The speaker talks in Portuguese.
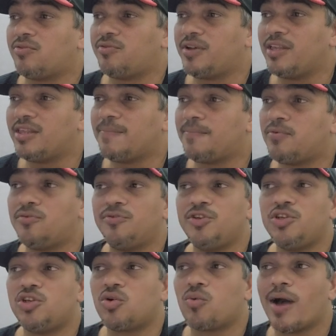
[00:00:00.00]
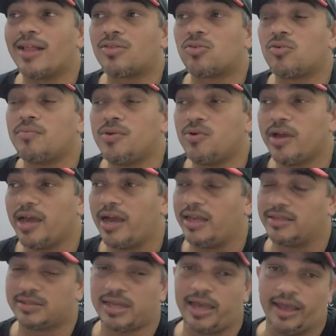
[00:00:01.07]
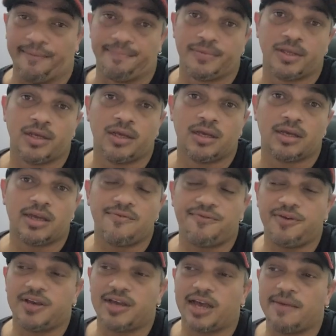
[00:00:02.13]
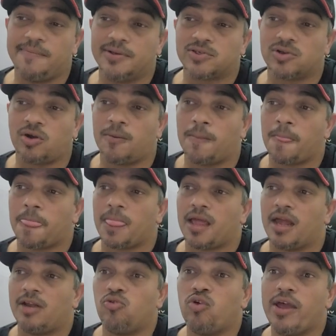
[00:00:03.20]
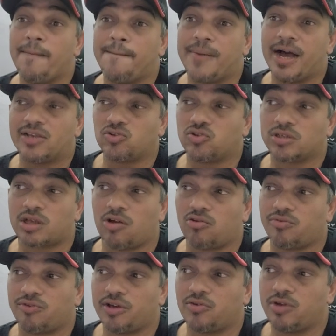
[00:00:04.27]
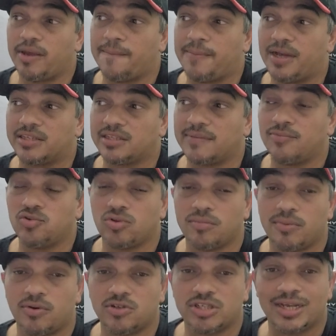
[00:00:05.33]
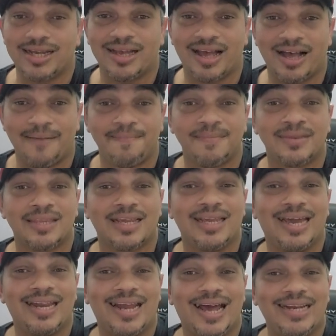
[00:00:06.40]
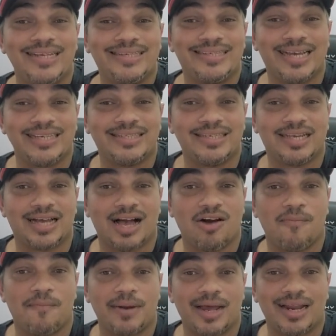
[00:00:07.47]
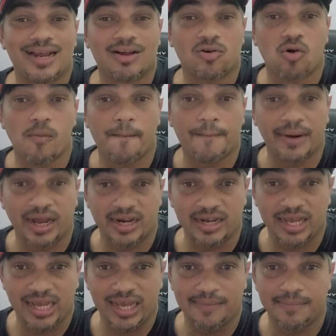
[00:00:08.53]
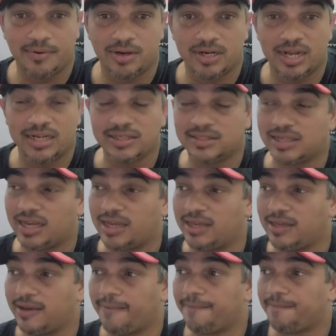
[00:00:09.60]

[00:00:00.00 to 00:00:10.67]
venda por 24 mil reais. Quer? Quem fica aí, pessoal, é no repasse, os carros que ficam no repasse, é muito bom chegar e analisar esse carro para comprar, né? É bom analisar aí,